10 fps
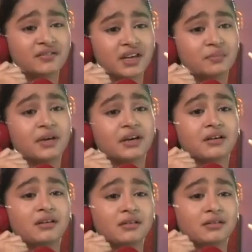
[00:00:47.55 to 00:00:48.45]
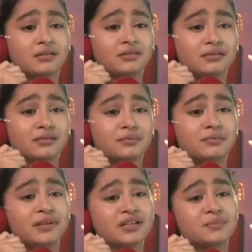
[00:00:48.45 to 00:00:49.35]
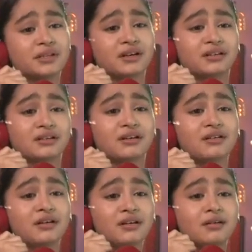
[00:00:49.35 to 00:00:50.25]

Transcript: दिल वहीं पे है प्लीज़ बता देना